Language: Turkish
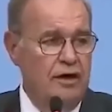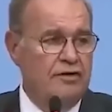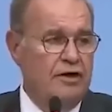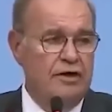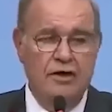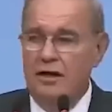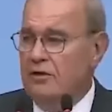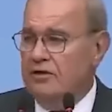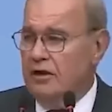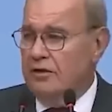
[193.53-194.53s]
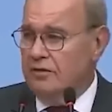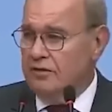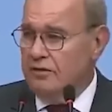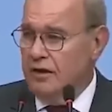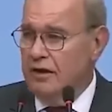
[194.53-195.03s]
Ayrıca iki genel başkan
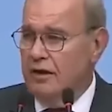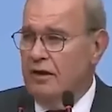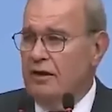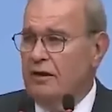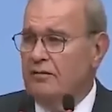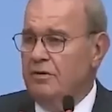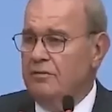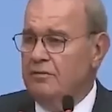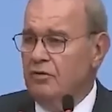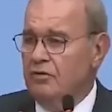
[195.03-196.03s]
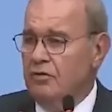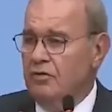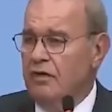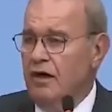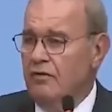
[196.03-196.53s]
arasında yapılan bir
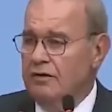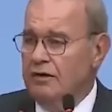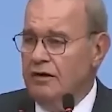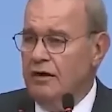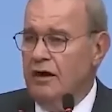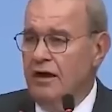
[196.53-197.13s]
protokol daha vardı.